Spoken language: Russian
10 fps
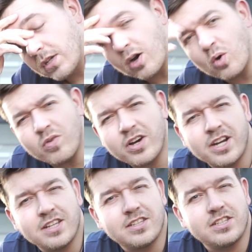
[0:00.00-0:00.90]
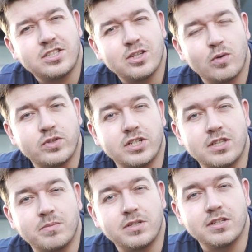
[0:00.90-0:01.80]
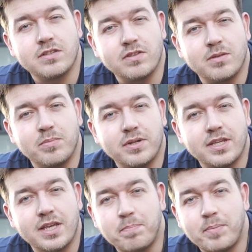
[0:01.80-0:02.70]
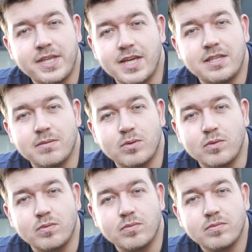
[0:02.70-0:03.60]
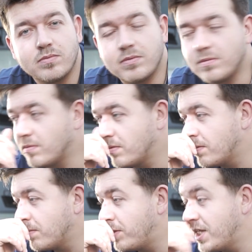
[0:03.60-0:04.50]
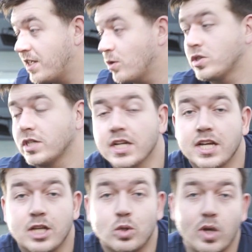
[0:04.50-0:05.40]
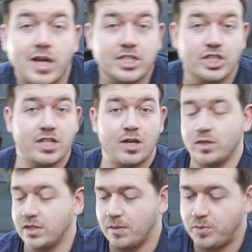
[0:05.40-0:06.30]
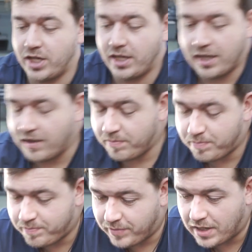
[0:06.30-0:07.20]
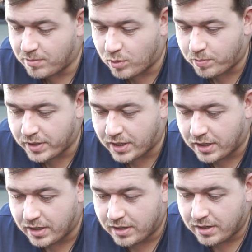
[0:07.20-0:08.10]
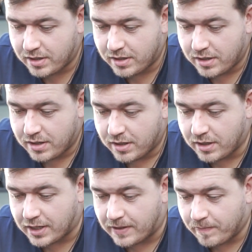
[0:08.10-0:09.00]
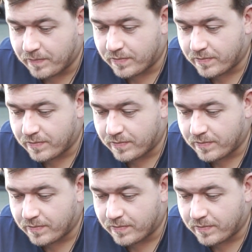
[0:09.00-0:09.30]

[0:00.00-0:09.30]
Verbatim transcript: Какого хрена тестировщик там делает в этом плане? Я понять не могу. Блин, я уже который раз читаю это сообщение, я, я не могу понять. Ладно.